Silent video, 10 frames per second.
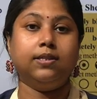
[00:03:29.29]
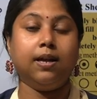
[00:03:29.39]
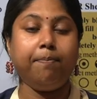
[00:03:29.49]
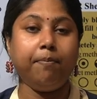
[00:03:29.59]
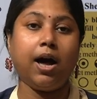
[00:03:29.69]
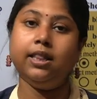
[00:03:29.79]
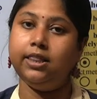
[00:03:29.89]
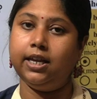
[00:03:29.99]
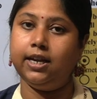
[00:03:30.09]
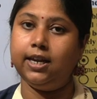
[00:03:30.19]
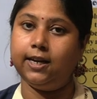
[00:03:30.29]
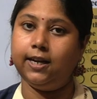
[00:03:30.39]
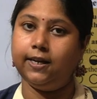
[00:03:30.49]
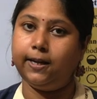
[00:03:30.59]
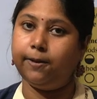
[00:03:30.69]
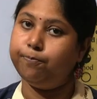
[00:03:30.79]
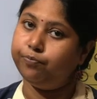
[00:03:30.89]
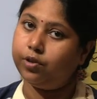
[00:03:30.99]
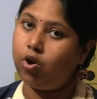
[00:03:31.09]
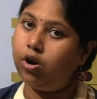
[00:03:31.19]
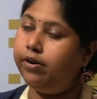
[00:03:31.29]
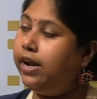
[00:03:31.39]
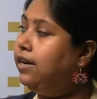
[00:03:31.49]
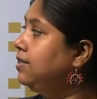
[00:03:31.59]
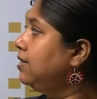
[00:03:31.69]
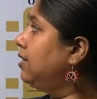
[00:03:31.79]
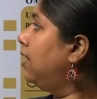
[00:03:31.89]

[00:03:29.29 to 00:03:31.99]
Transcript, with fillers: सम्मान देने के लिए ऑल राइट